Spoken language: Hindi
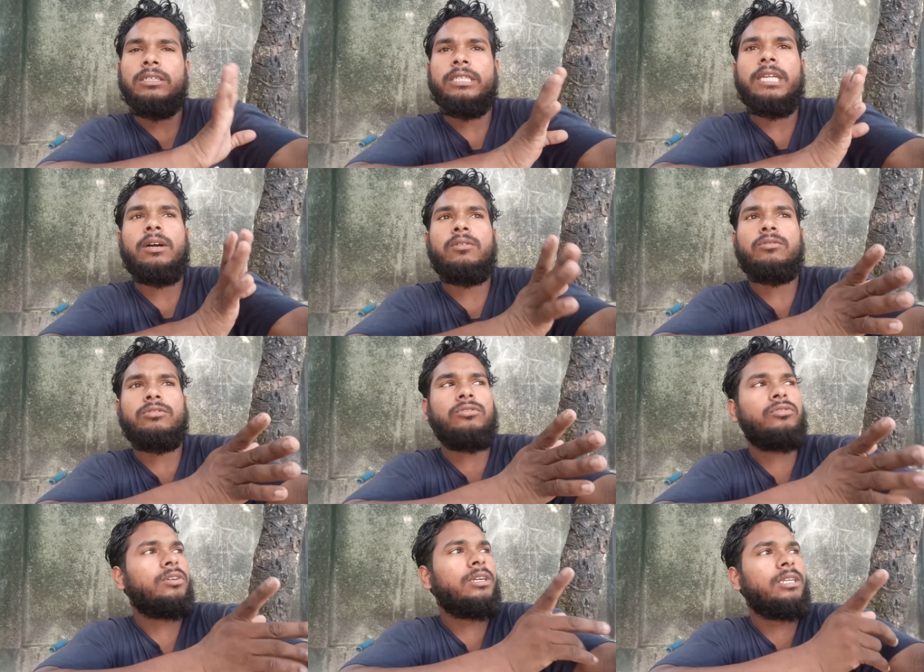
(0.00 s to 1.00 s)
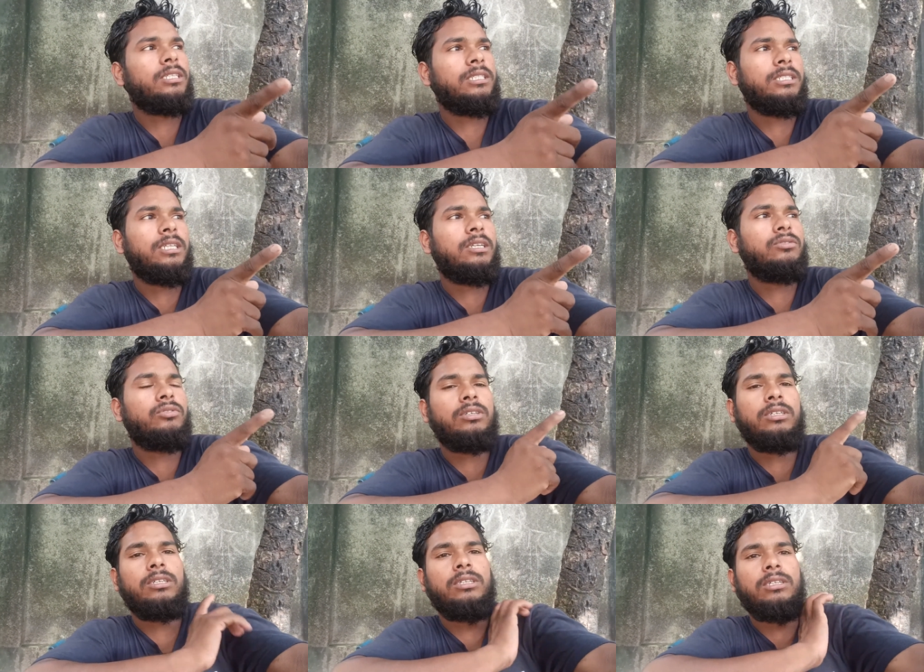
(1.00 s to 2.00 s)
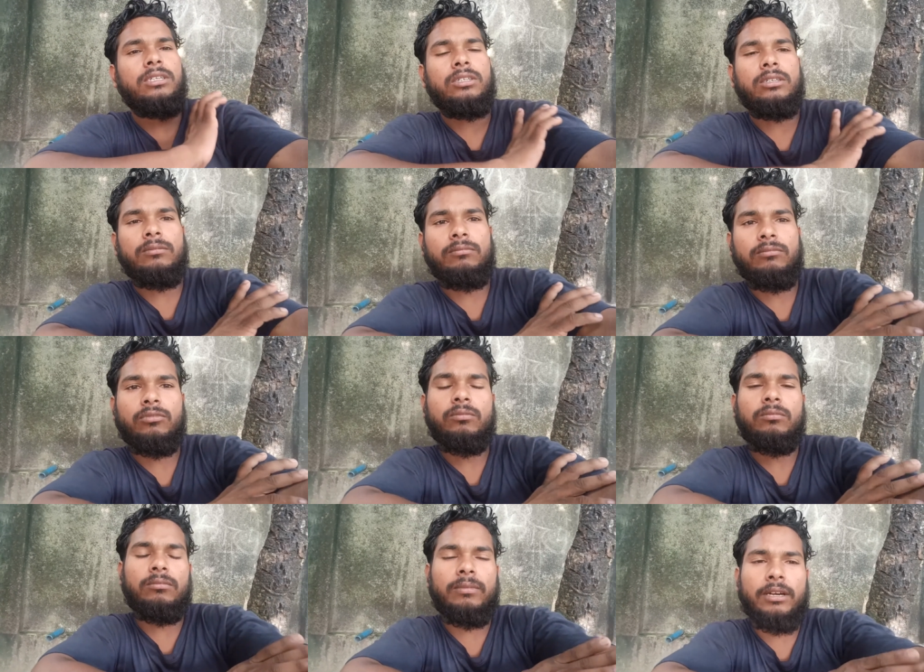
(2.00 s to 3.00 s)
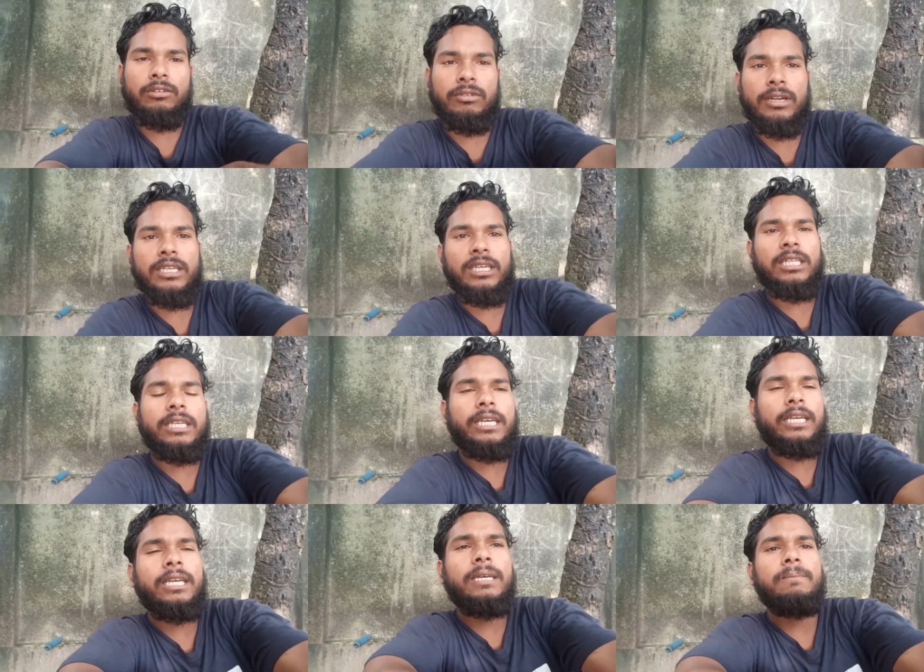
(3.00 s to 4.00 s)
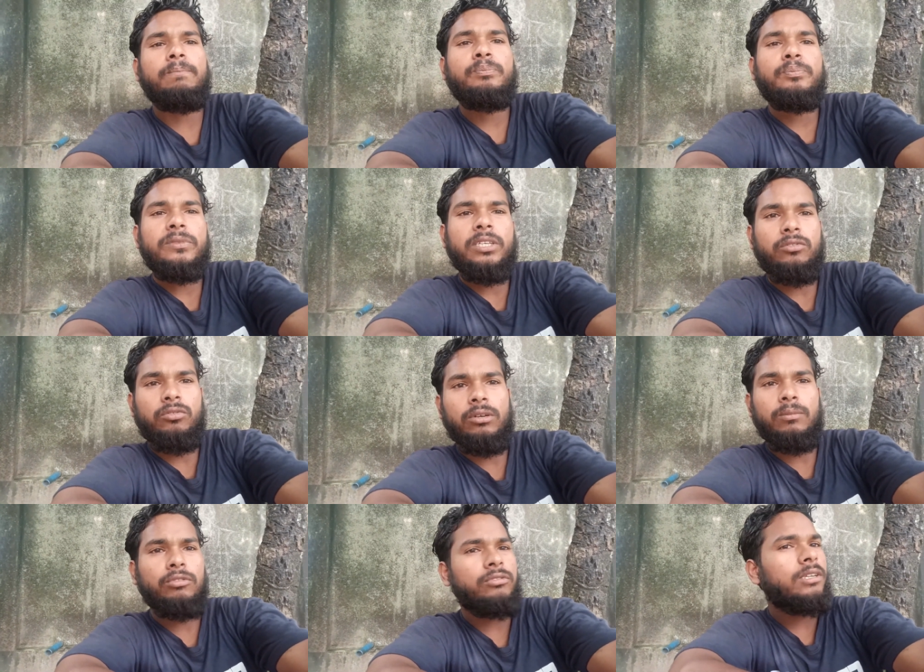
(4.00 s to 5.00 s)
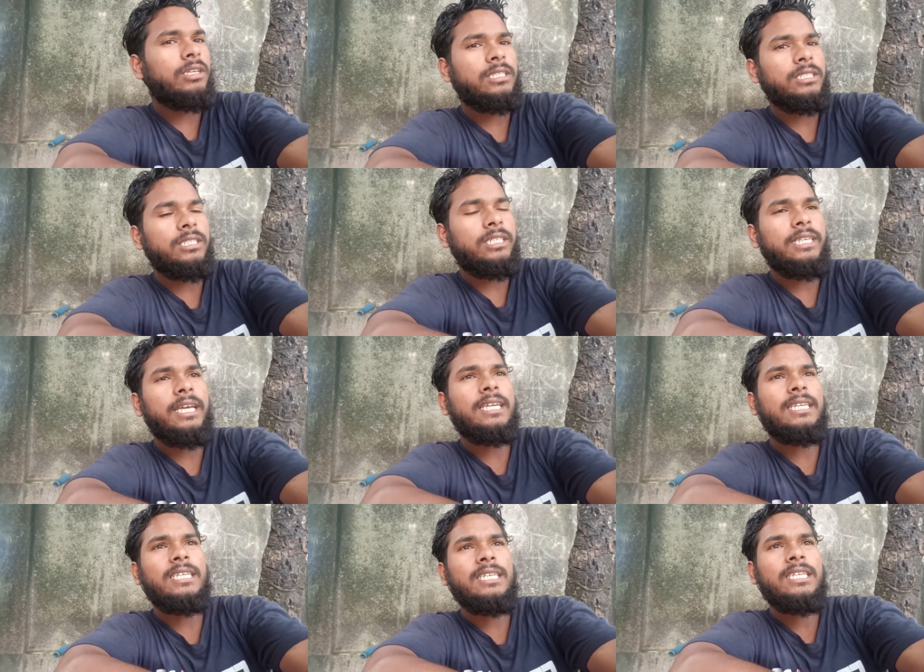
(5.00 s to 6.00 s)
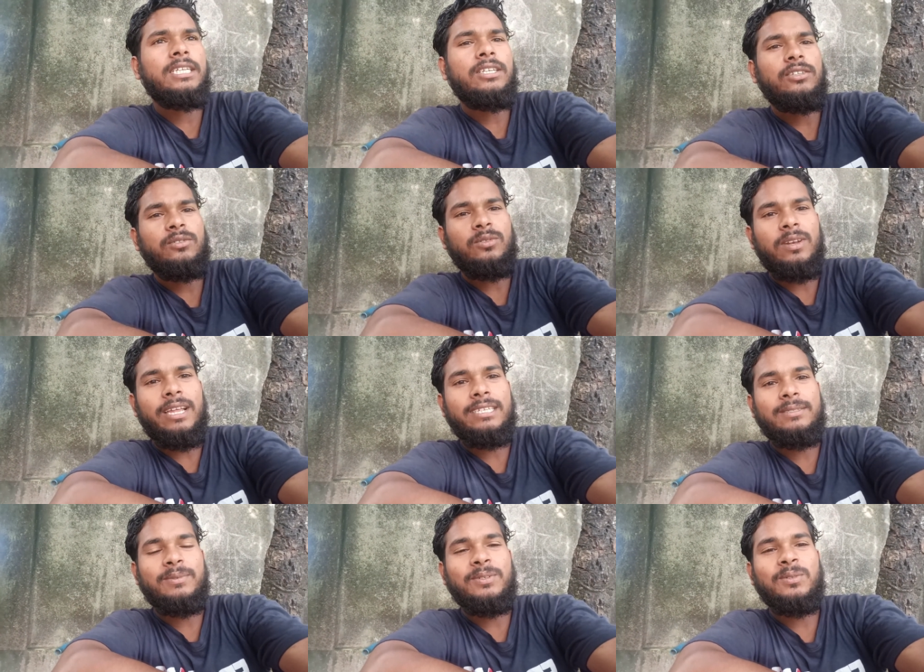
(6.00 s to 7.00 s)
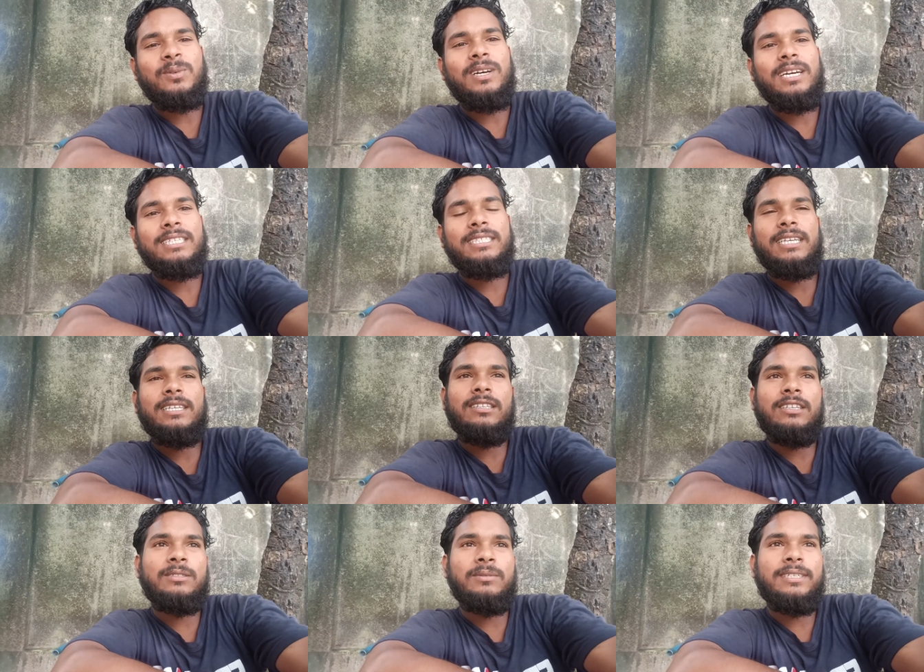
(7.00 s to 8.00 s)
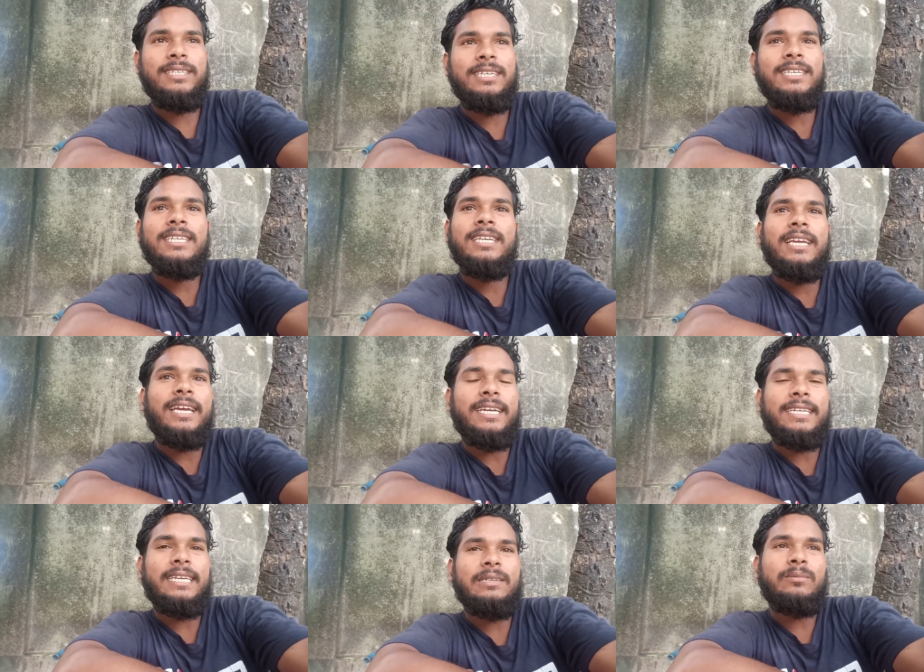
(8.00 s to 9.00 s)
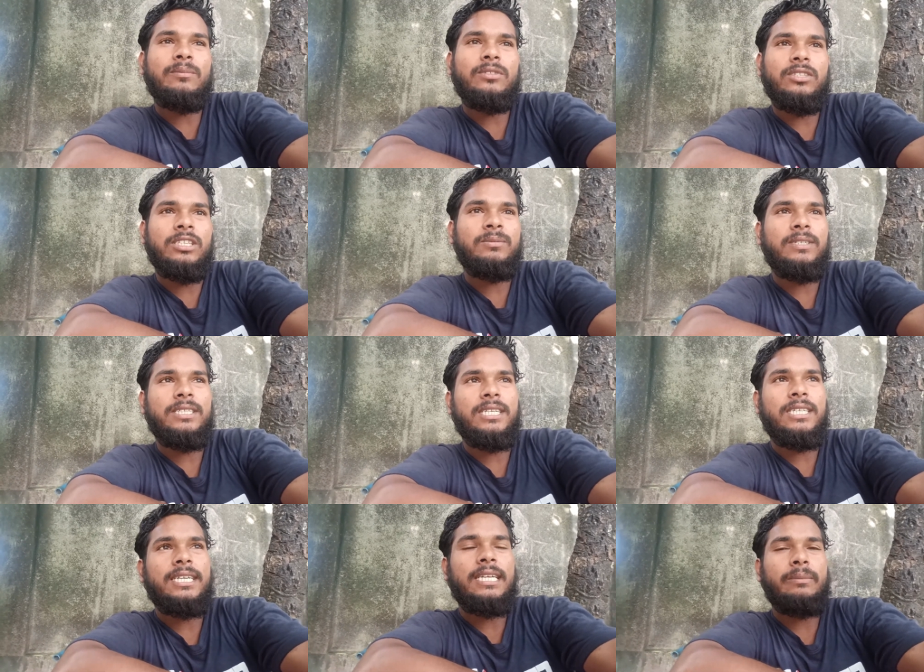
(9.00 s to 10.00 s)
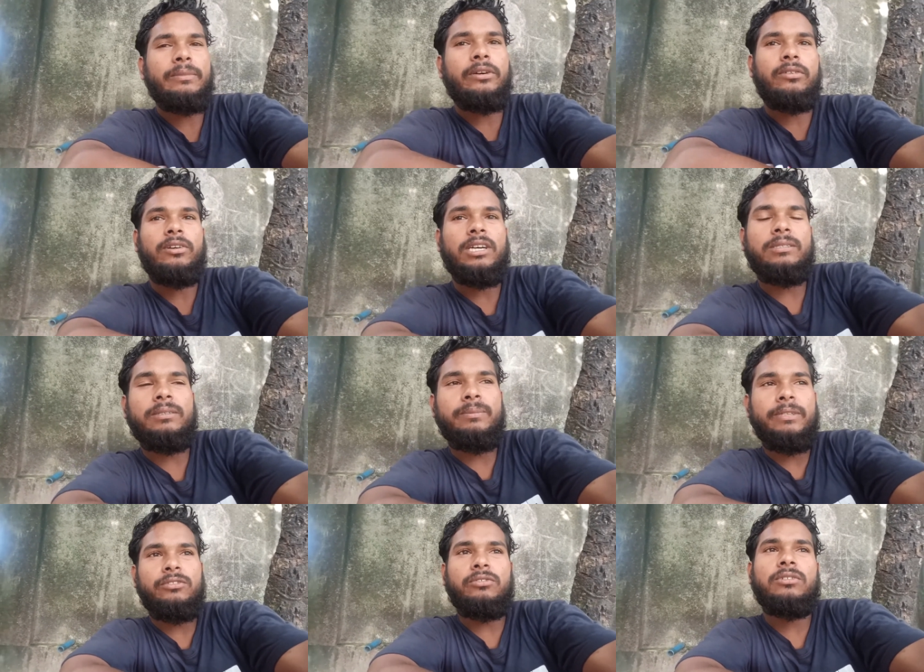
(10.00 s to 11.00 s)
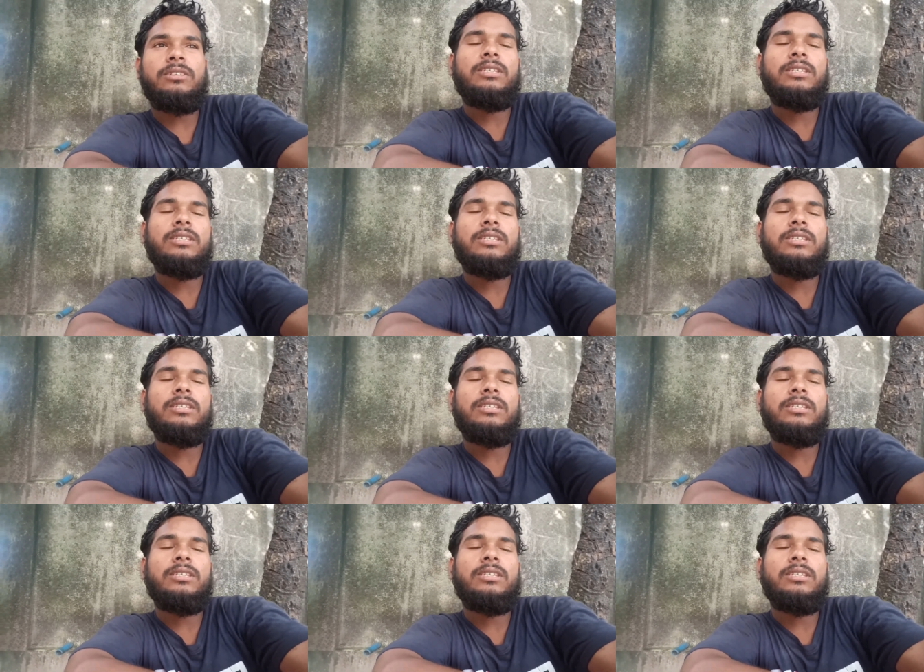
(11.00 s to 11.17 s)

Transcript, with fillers: ठाकुर के सीधा जो है बागडोरा निकल जाएंगे तो हम लोग सोचा कि नहीं आएंगे तो लास्ट में हुआ ऐसा दस बजे का टाइम दस बज रहा था टाइम है और घर में मैं जो